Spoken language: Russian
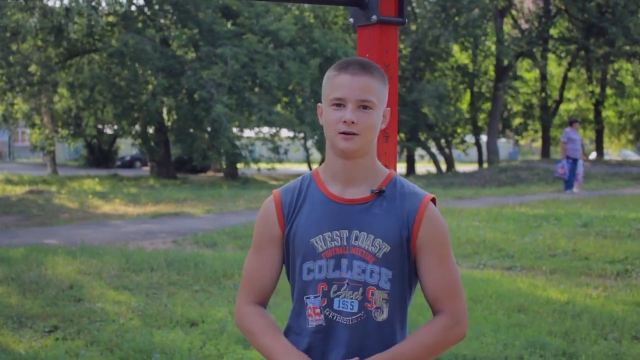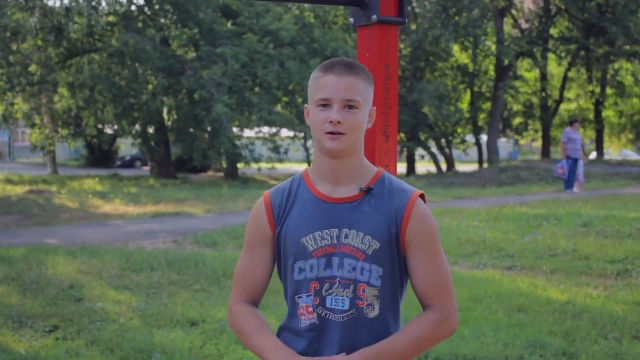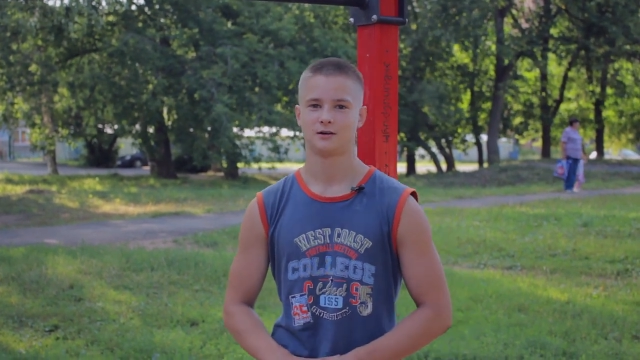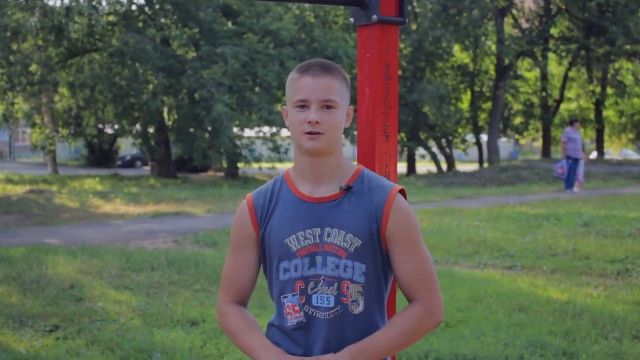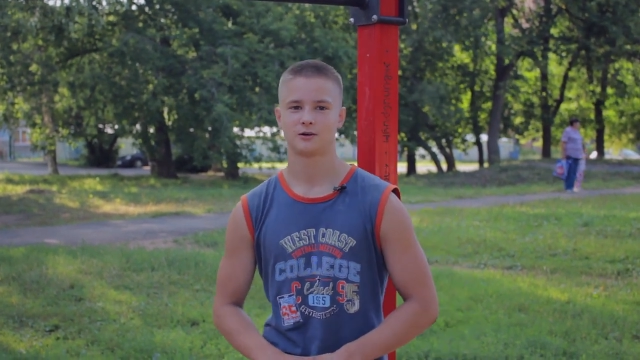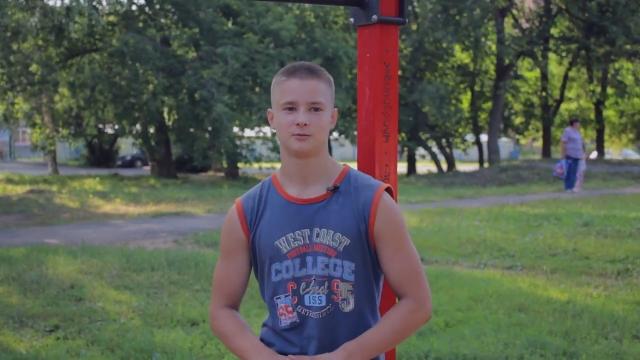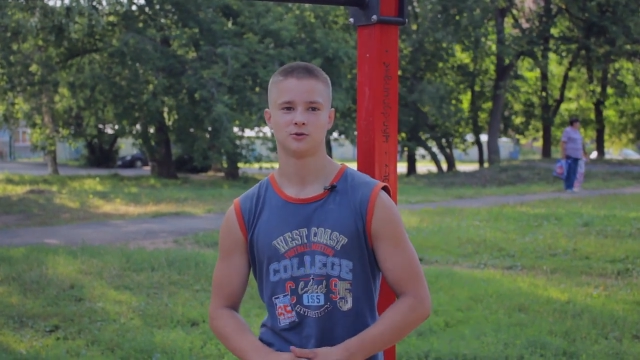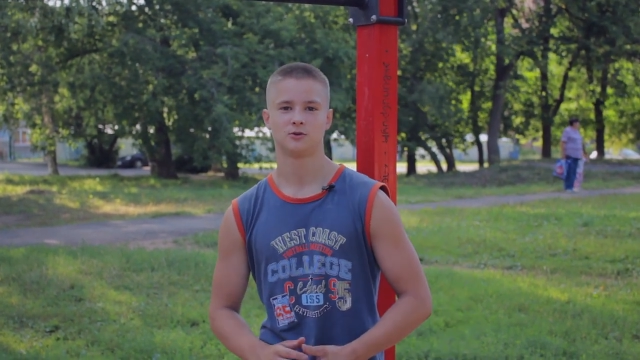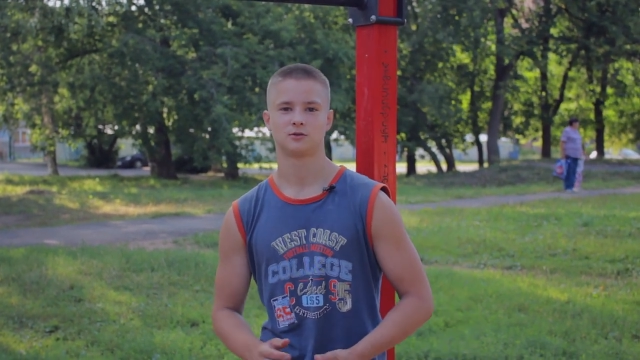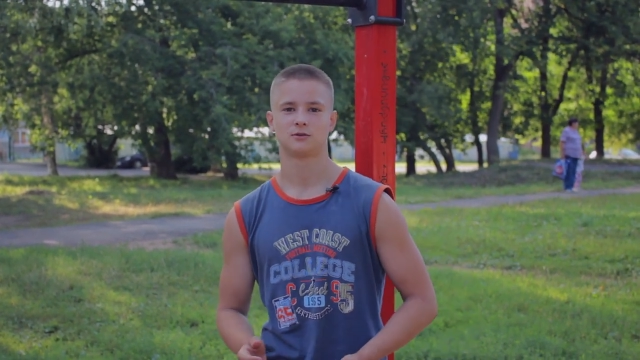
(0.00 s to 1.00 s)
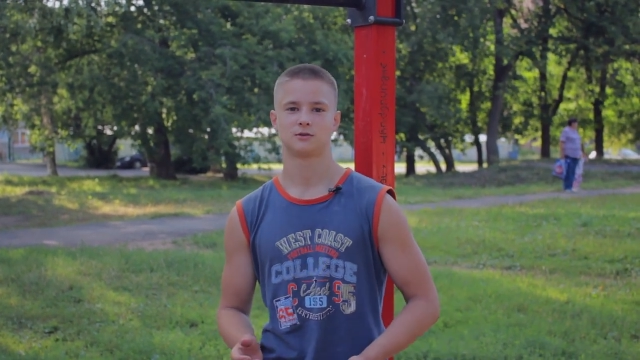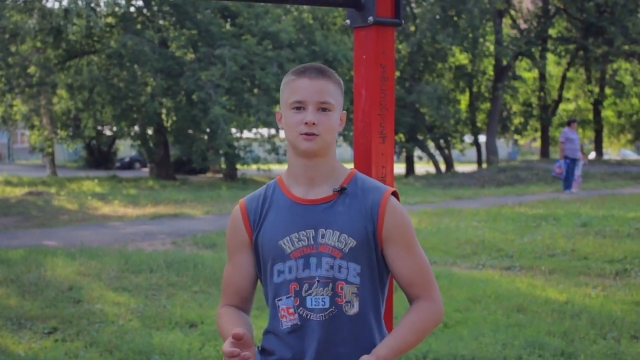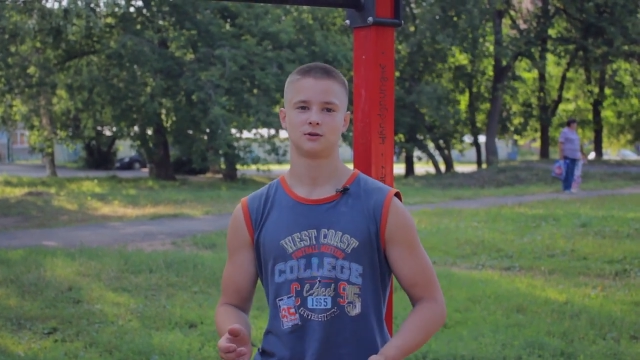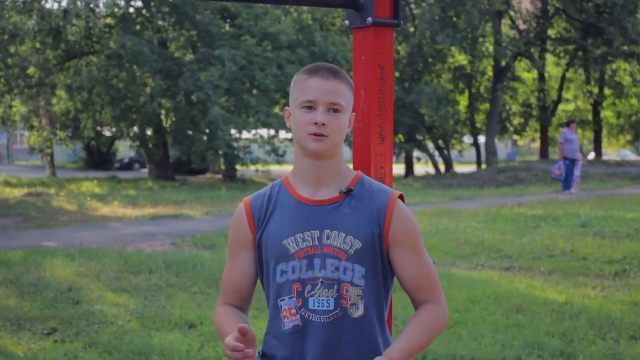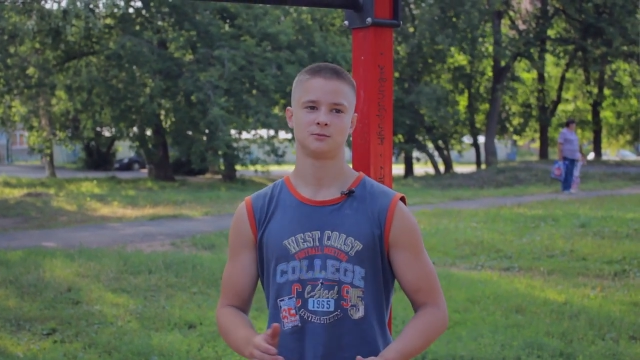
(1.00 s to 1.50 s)
А, рекомендую этот
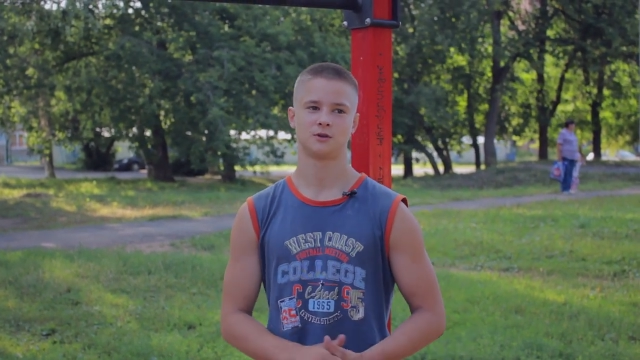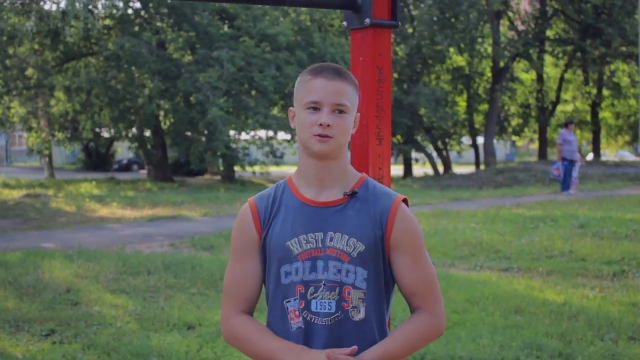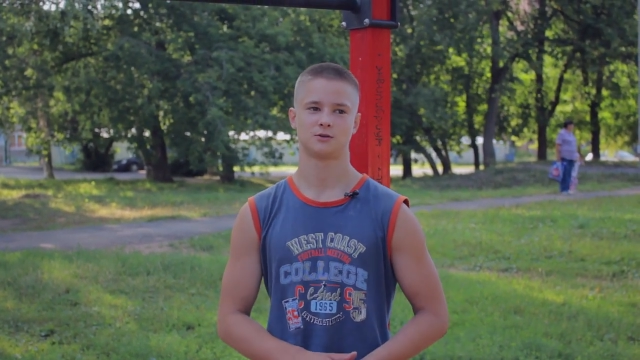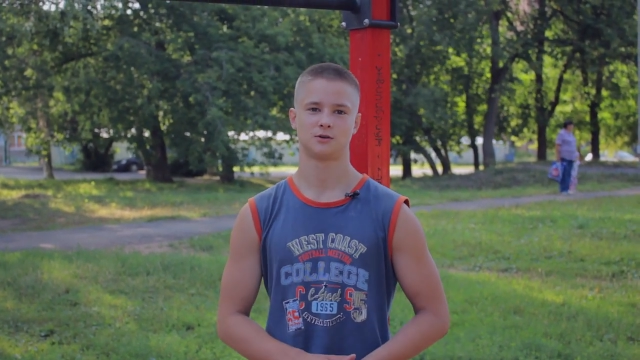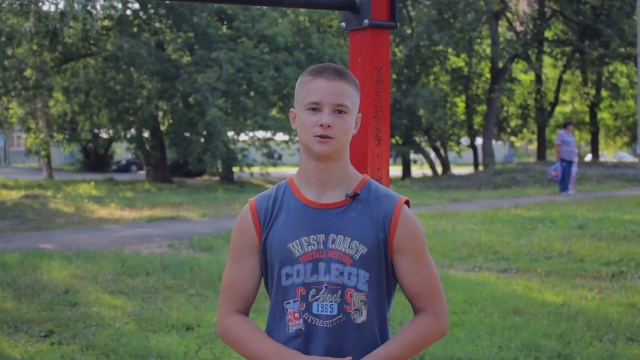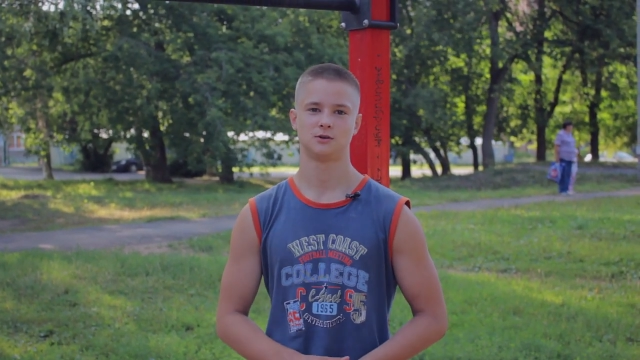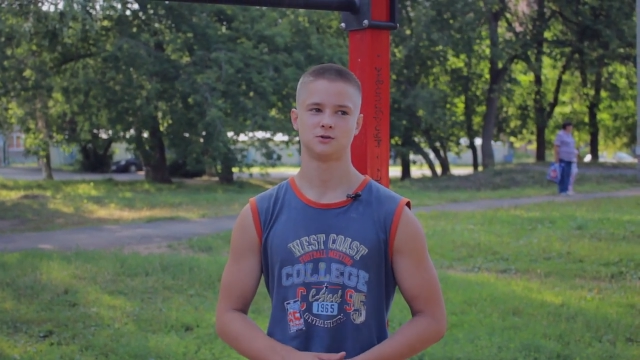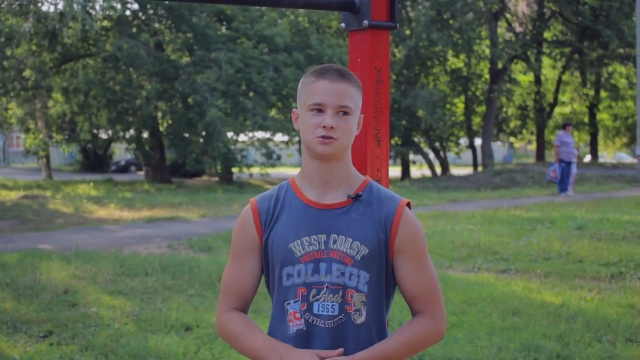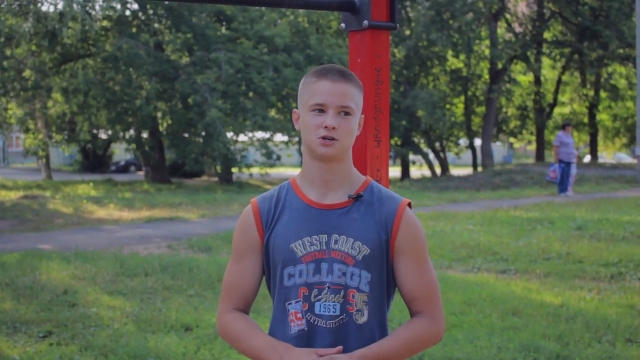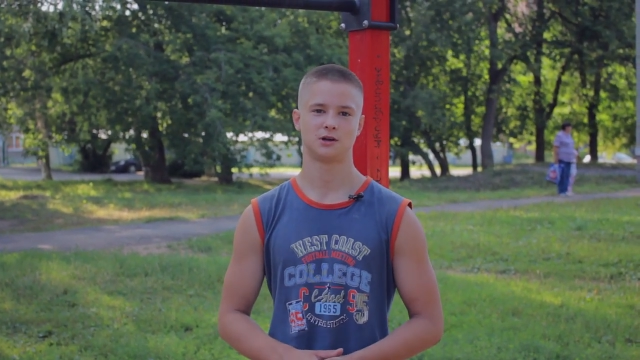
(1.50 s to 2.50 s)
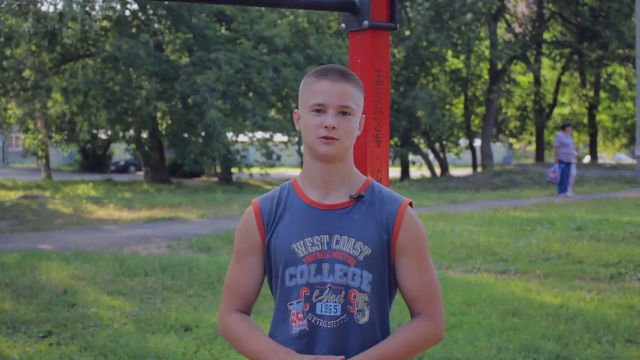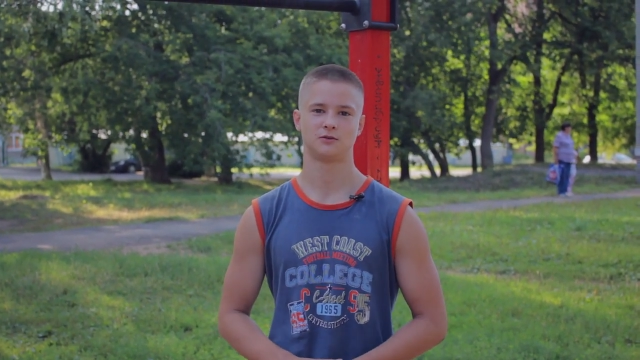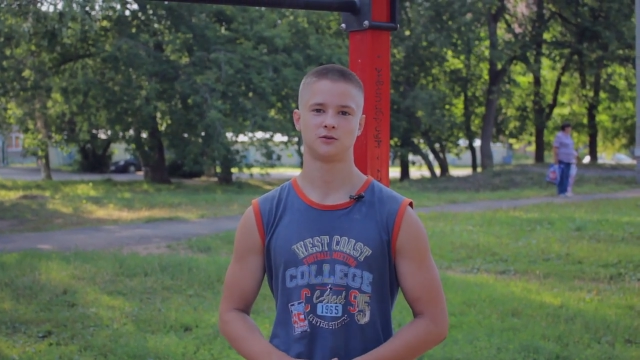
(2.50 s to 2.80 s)
элемент изучать